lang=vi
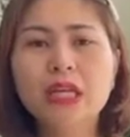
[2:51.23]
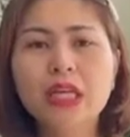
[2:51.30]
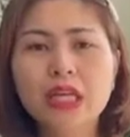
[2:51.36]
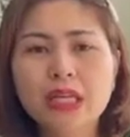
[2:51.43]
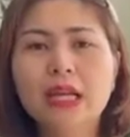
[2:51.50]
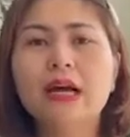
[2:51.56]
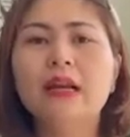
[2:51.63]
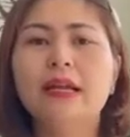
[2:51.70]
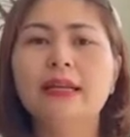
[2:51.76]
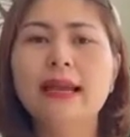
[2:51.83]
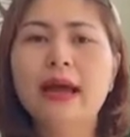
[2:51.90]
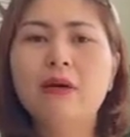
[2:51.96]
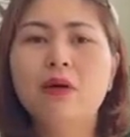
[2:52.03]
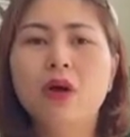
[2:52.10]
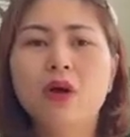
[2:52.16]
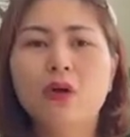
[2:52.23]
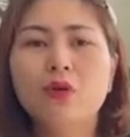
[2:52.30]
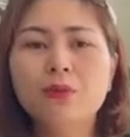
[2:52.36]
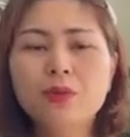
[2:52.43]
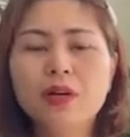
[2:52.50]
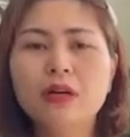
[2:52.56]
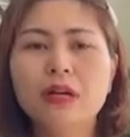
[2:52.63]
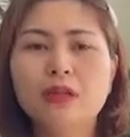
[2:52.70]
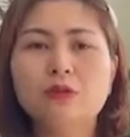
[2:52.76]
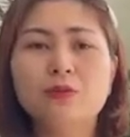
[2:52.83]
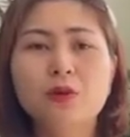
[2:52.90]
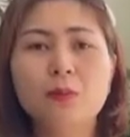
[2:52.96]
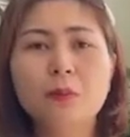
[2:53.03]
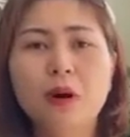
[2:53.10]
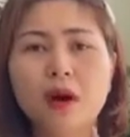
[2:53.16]
kỹ năng lãnh đạo cũng như là giúp
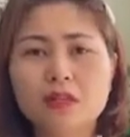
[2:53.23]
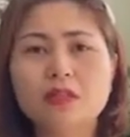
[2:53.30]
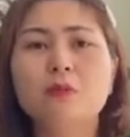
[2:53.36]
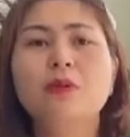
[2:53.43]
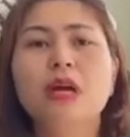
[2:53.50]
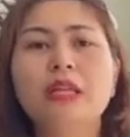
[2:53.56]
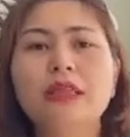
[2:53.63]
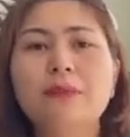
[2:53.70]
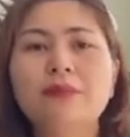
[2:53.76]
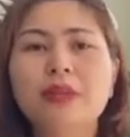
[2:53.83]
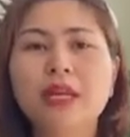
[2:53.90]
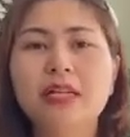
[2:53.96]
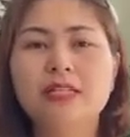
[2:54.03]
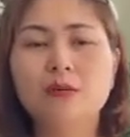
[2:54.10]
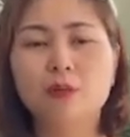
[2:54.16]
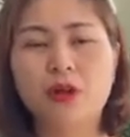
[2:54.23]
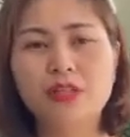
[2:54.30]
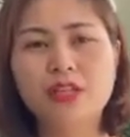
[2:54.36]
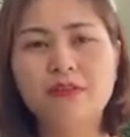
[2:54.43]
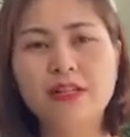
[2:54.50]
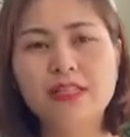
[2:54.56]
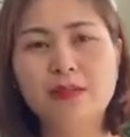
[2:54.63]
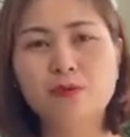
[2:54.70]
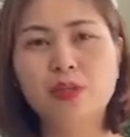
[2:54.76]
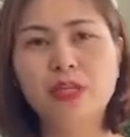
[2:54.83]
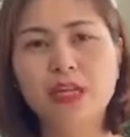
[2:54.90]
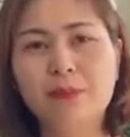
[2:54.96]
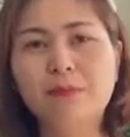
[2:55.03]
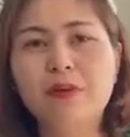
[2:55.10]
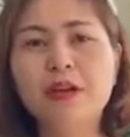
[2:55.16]
tôi mở rộng cái tầm nhìn trong quá trình phát triển doanh
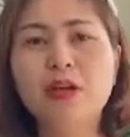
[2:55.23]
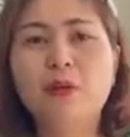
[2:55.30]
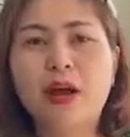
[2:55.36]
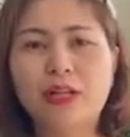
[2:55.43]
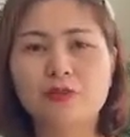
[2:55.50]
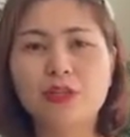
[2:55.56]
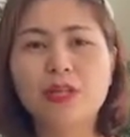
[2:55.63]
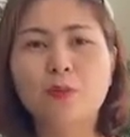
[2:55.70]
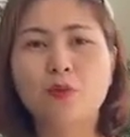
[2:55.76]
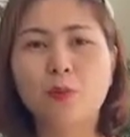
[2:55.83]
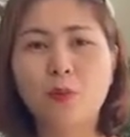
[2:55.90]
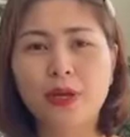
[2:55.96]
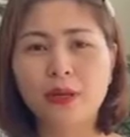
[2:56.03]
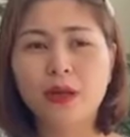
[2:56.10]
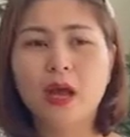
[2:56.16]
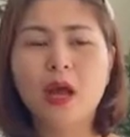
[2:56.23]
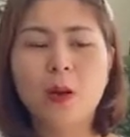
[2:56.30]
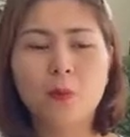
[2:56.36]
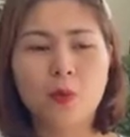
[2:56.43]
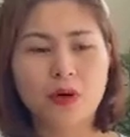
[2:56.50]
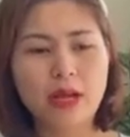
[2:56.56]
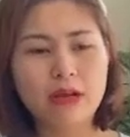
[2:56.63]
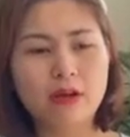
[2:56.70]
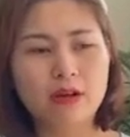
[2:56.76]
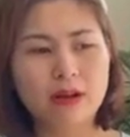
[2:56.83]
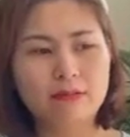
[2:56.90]
nghiệp và điều hành doanh nghiệp của mình một cách